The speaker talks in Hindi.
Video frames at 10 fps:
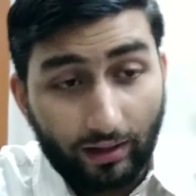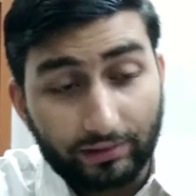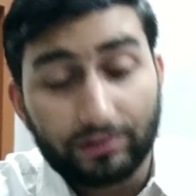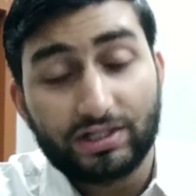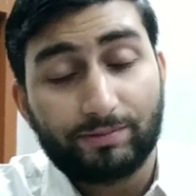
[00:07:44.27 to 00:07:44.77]

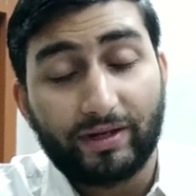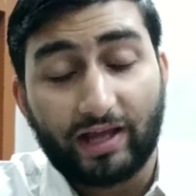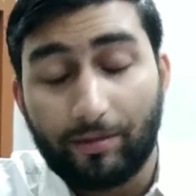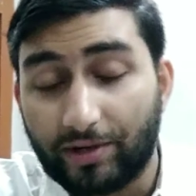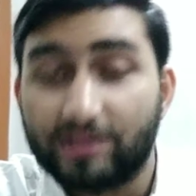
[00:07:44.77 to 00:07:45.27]
अंडर डिस्प्ले
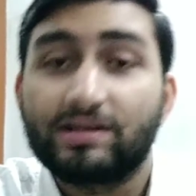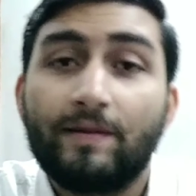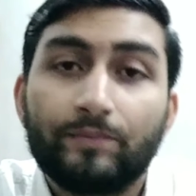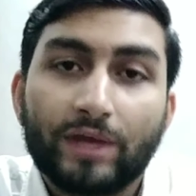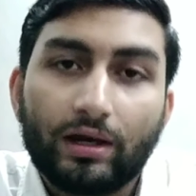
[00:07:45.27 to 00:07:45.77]
कैमरास
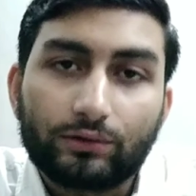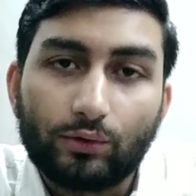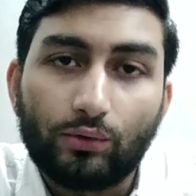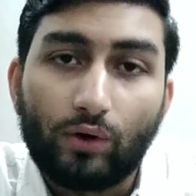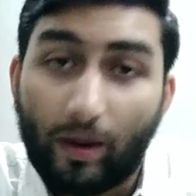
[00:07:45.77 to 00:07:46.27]

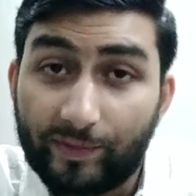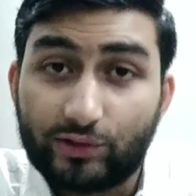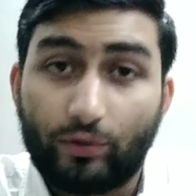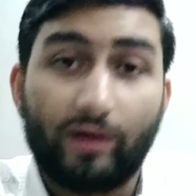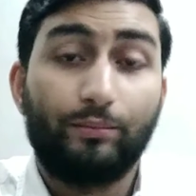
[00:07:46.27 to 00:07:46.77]
तो अभी
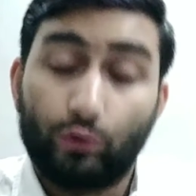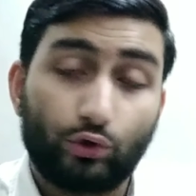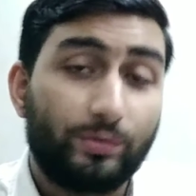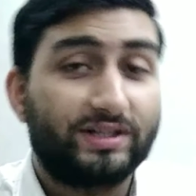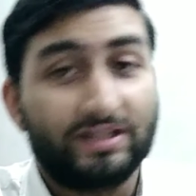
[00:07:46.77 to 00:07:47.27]
जो है
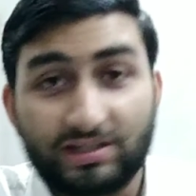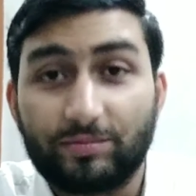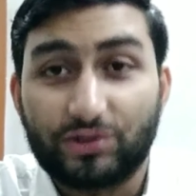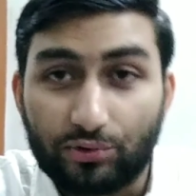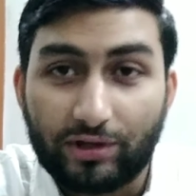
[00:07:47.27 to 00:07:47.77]
मोटो भी इस लिस्ट
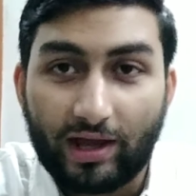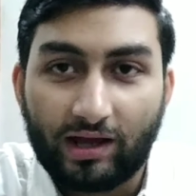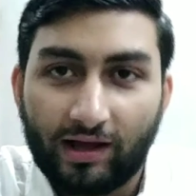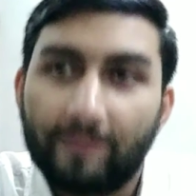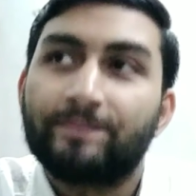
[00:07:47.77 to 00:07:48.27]
में जुड़
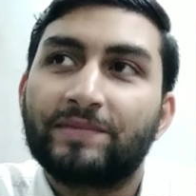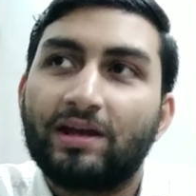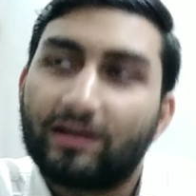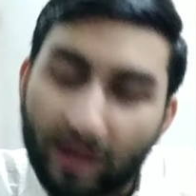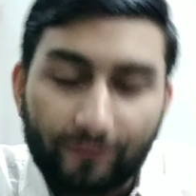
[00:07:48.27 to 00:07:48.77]
जाएगा
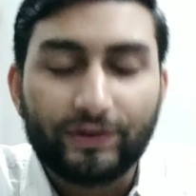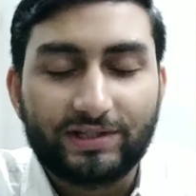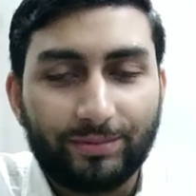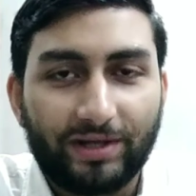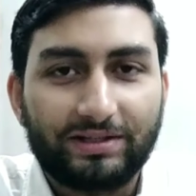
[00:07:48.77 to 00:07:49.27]
काफी
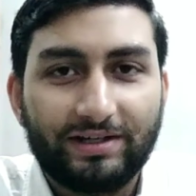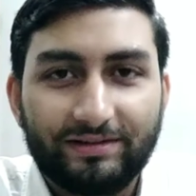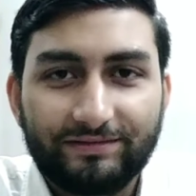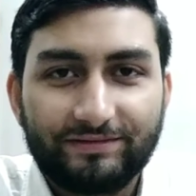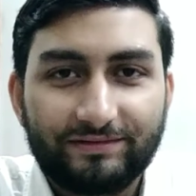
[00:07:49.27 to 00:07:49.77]
अच्छी बात है
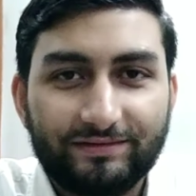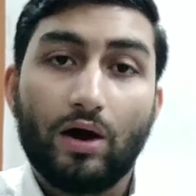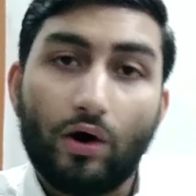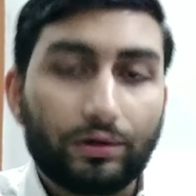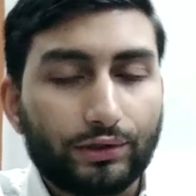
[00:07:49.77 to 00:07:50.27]

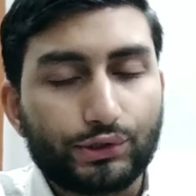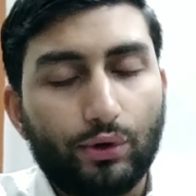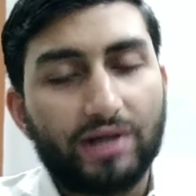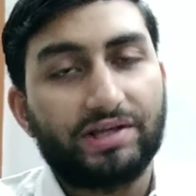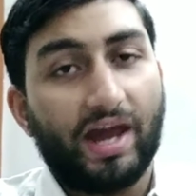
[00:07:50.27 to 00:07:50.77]
और दोस्तों
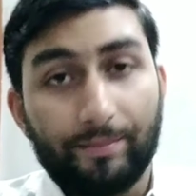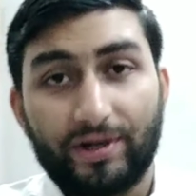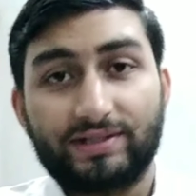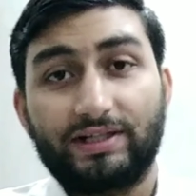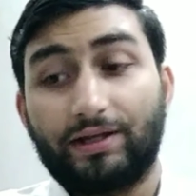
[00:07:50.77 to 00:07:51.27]
आज
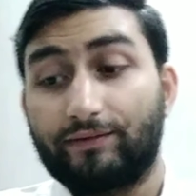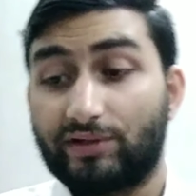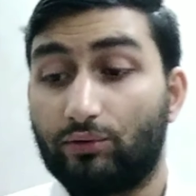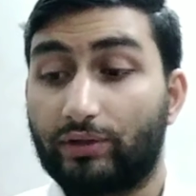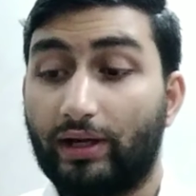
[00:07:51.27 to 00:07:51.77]
एमरेंस की तरफ
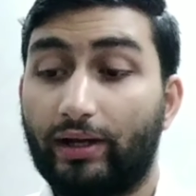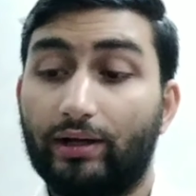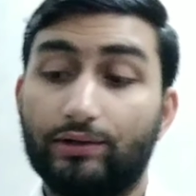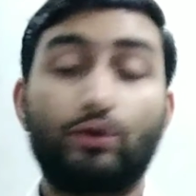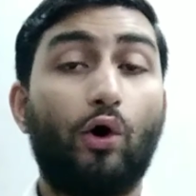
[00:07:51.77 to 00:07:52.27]
से उनके
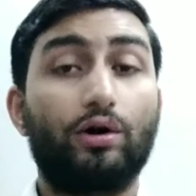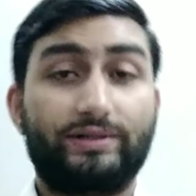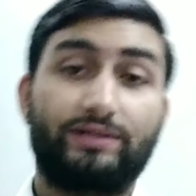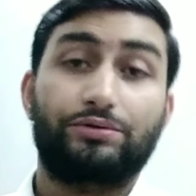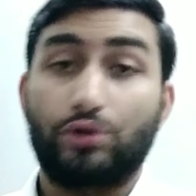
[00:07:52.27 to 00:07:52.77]

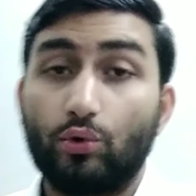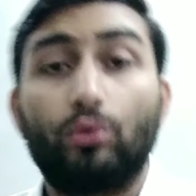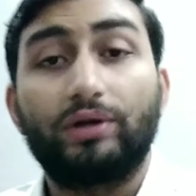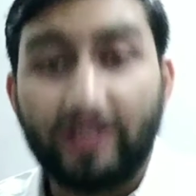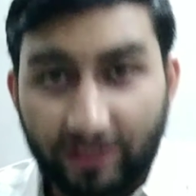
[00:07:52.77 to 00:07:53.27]
डॉट्स
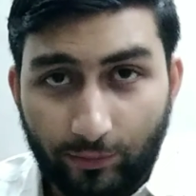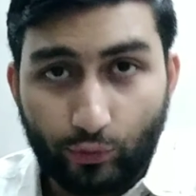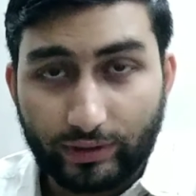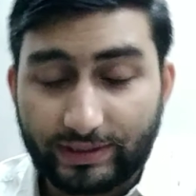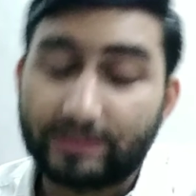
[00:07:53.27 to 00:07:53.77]
ट्यून टी
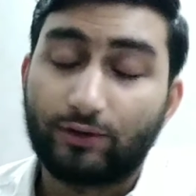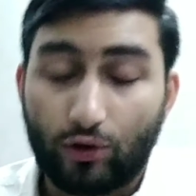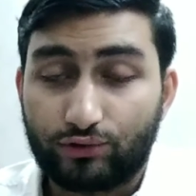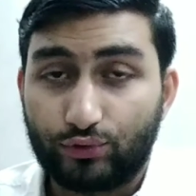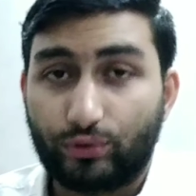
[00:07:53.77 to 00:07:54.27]
डब्ल्यू
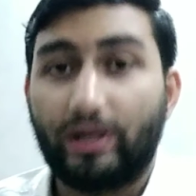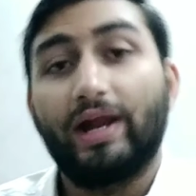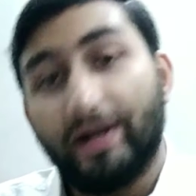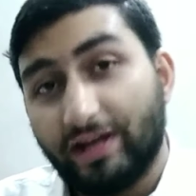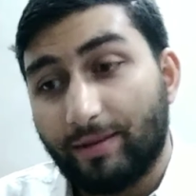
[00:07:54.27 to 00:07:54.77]
लॉन्च हो चुके
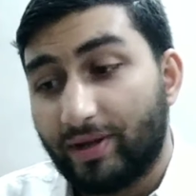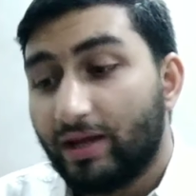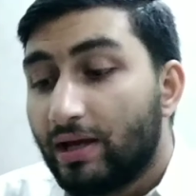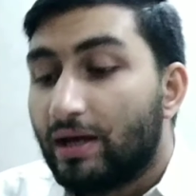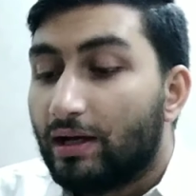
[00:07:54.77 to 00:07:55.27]
हैं इंडिया में
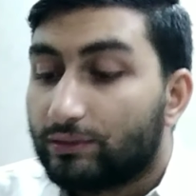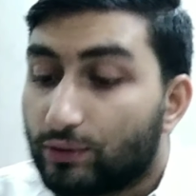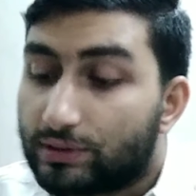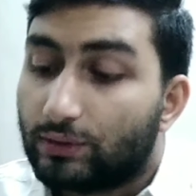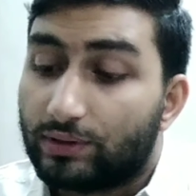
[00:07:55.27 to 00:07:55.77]

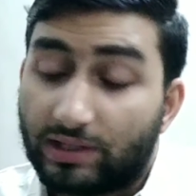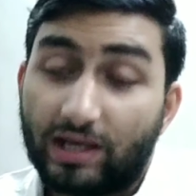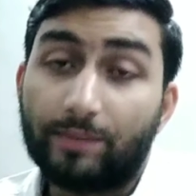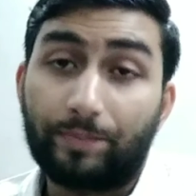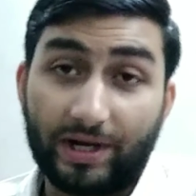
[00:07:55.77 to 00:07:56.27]
दोस्तों
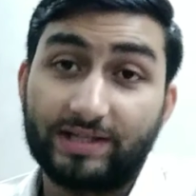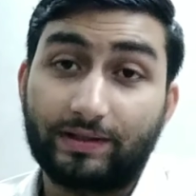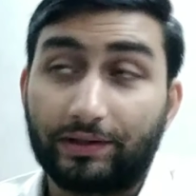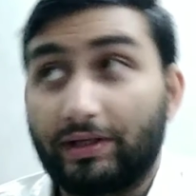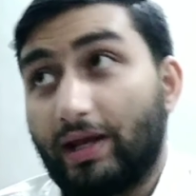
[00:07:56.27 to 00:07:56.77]
ये प्राइस
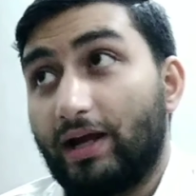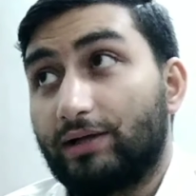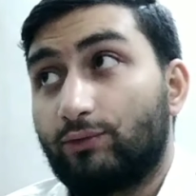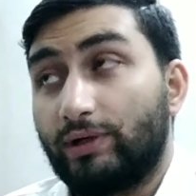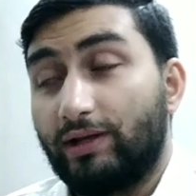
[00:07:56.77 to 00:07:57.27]
करते हैं
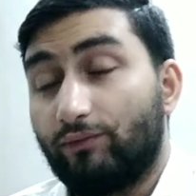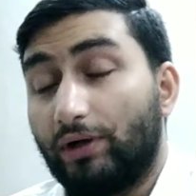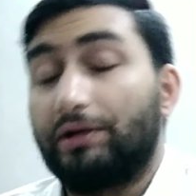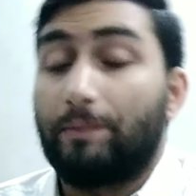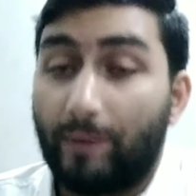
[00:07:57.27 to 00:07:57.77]
ट्वेंटी
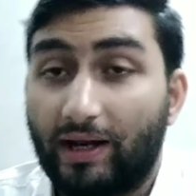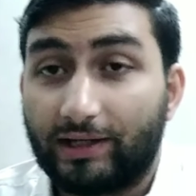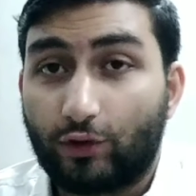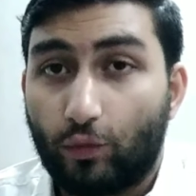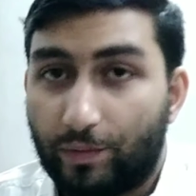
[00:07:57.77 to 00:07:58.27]
वन ट्रिपल
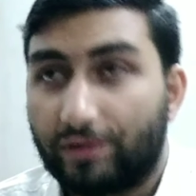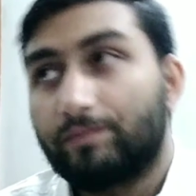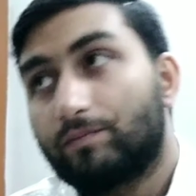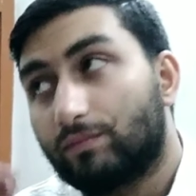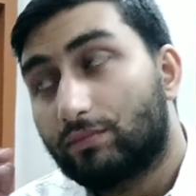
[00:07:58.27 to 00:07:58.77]
नाइन के ऊपर
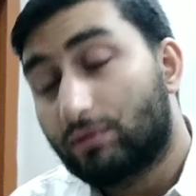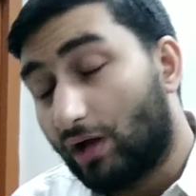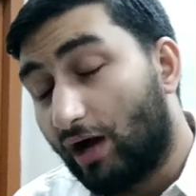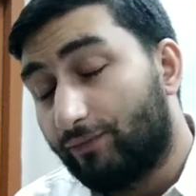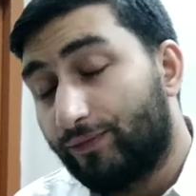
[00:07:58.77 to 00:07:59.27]

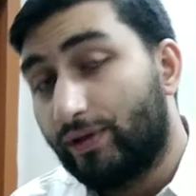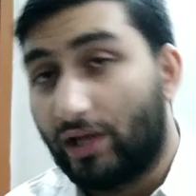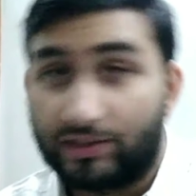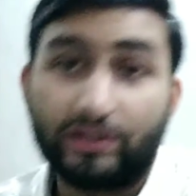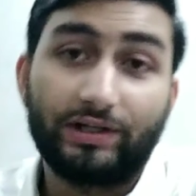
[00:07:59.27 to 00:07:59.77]
काफी
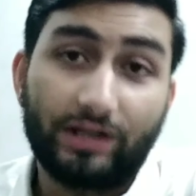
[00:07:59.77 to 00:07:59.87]
अच्छे